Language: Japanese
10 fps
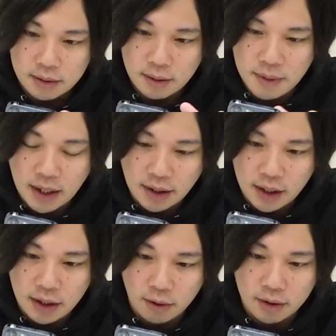味
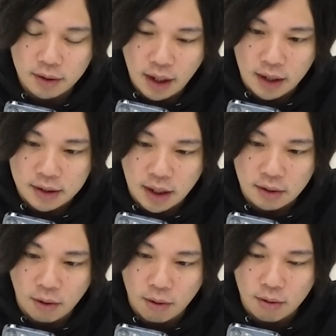方拾って
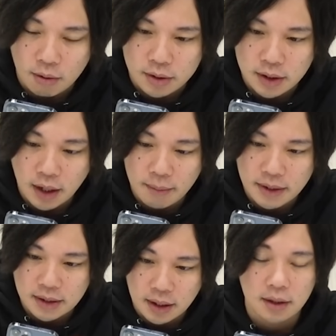3方向つけれ
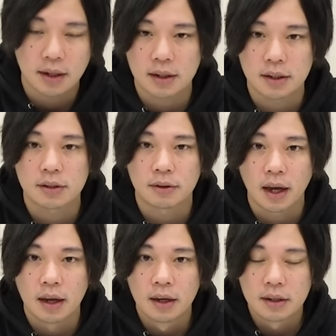ますかって話ですよ
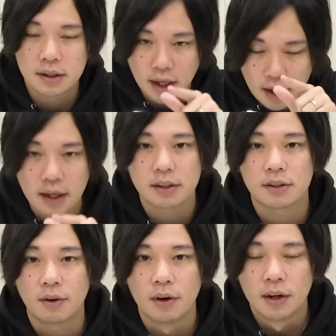ねつけれないんで
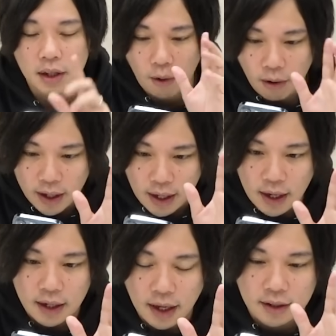すよでこれ
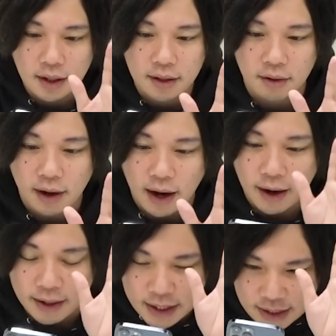がなくなったの
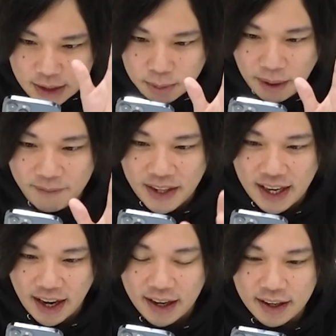が一番で
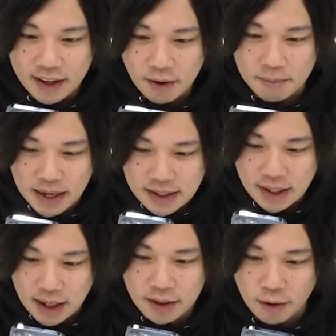かいこれマジ
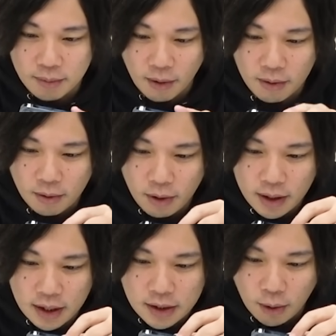でかいと思うこ
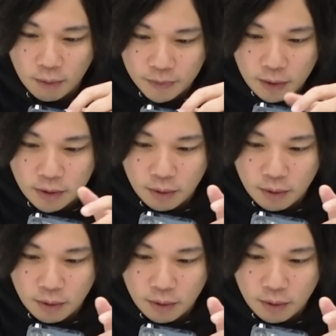れに関しては本当に